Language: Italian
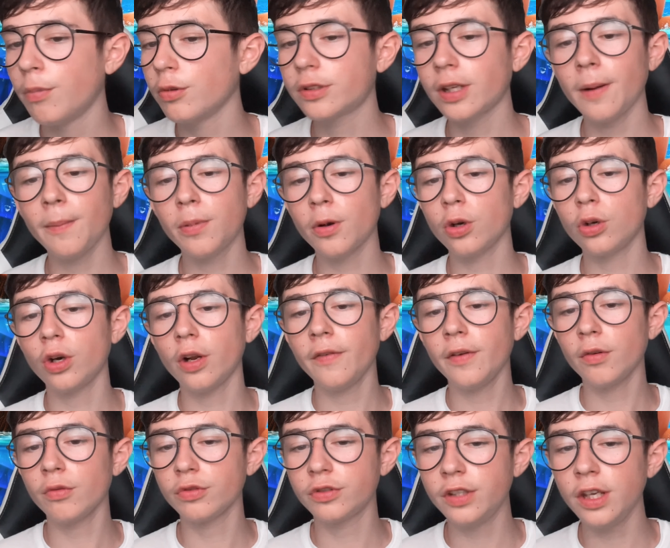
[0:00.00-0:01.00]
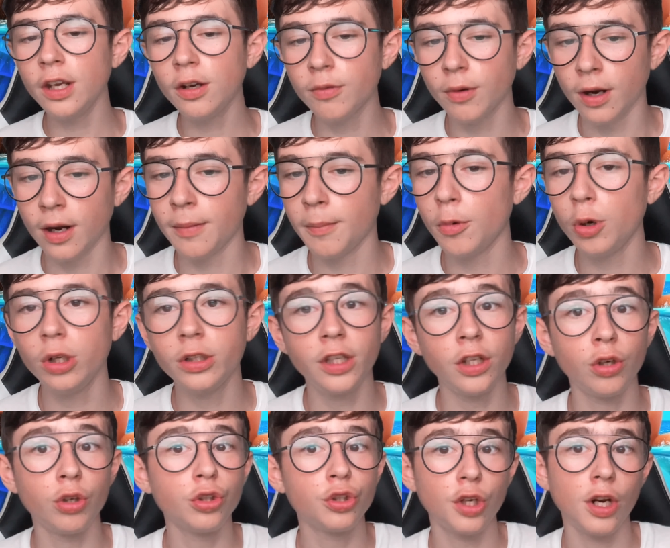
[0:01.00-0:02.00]
Potrebbero non avere un sequel, molti
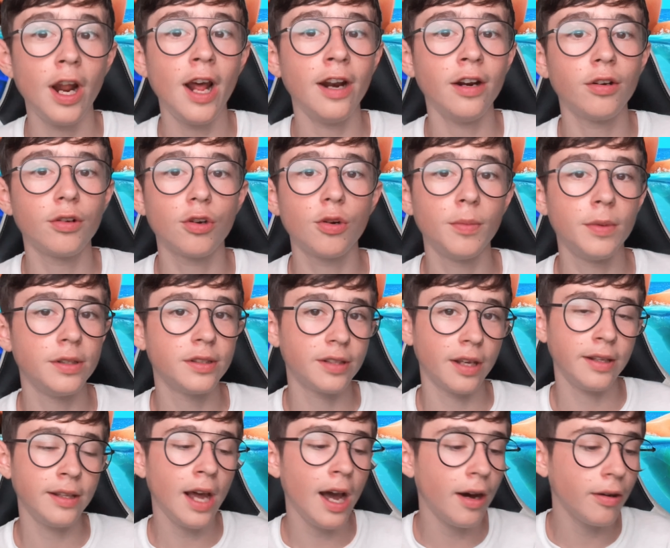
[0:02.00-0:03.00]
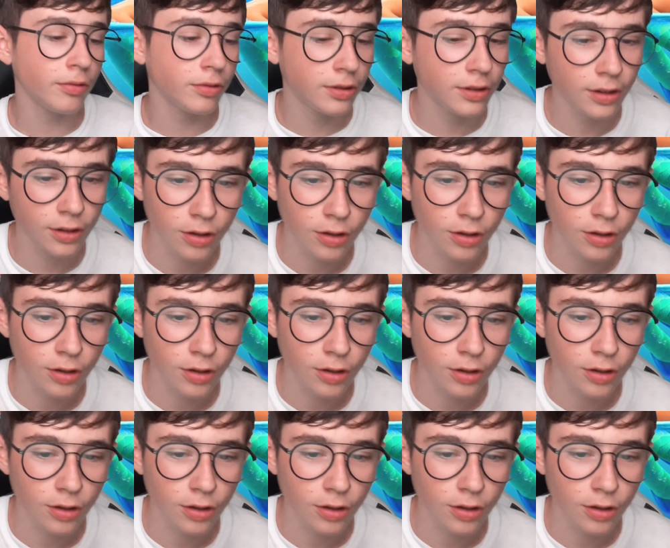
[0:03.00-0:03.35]
non ce l'hanno come Inside Out,